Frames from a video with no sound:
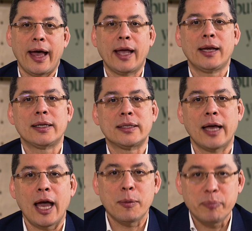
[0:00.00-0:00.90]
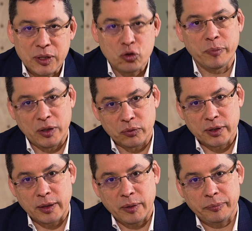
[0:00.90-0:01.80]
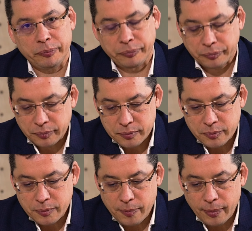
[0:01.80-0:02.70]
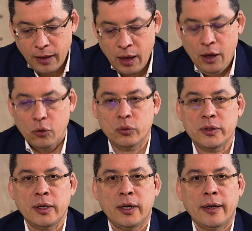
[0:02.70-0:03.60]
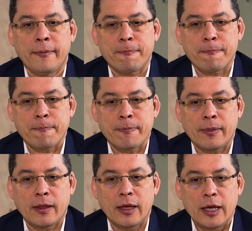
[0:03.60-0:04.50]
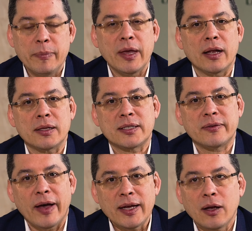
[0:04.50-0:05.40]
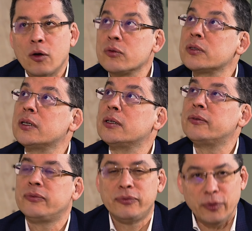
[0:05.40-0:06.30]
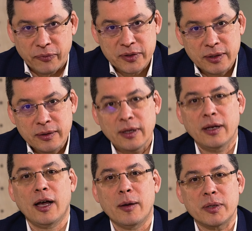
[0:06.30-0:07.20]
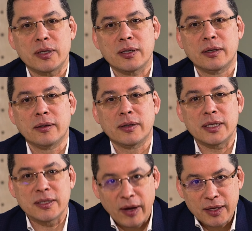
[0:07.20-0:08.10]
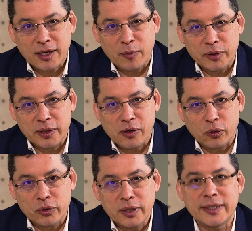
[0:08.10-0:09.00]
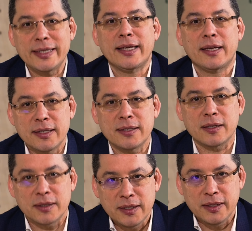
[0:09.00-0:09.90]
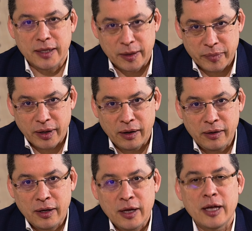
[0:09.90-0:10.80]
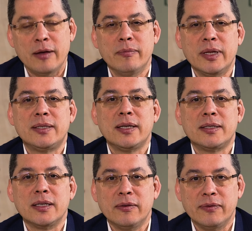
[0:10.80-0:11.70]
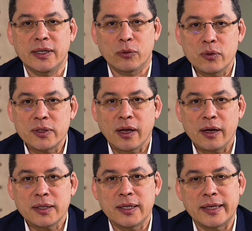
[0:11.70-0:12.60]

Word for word: Eigentlich ein B2B-Unternehmen. Und im Jahr 2015 habe ich äh, die zweite Company gegründet, die Kisser Tea GmbH, mit Sitz in Wien, Österreich.